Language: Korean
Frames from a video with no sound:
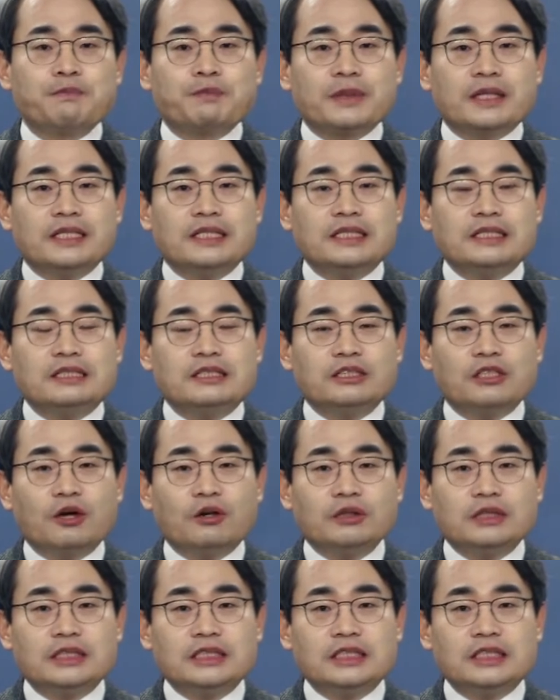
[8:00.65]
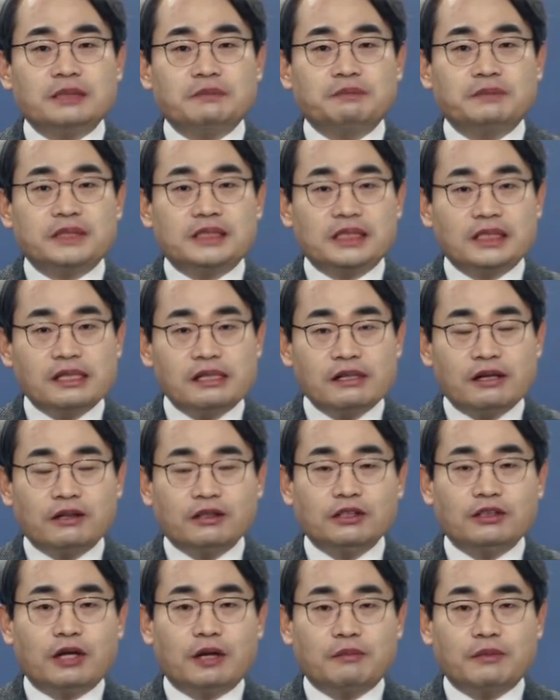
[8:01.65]
2027년이
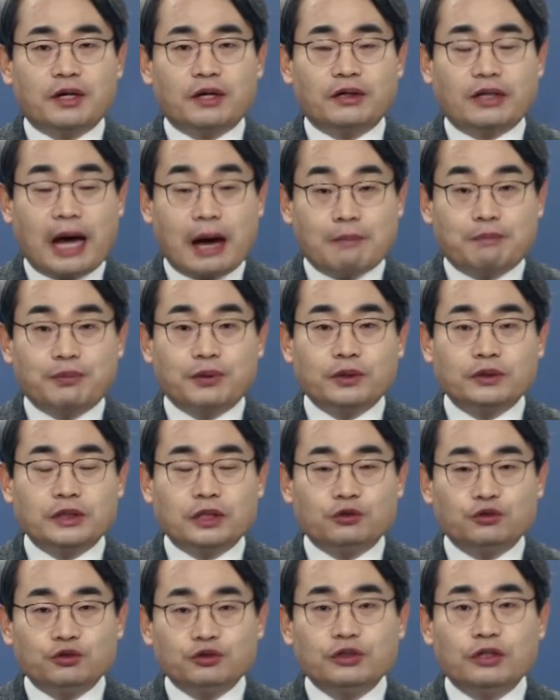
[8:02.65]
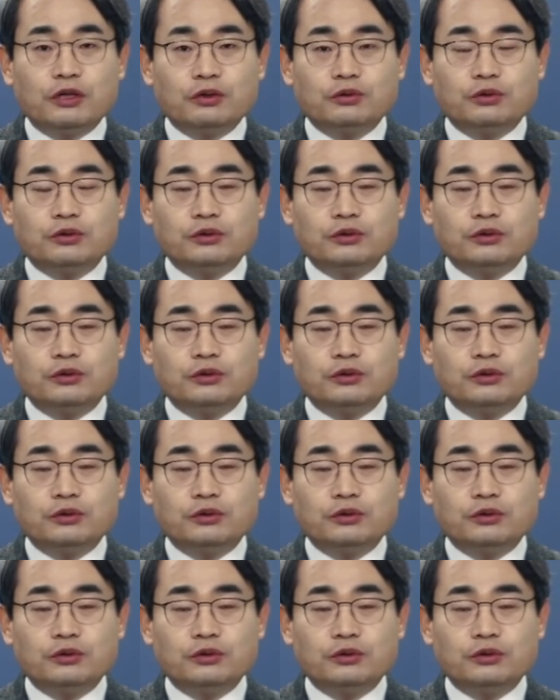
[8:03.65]
되면 앞으로 이제 6년 후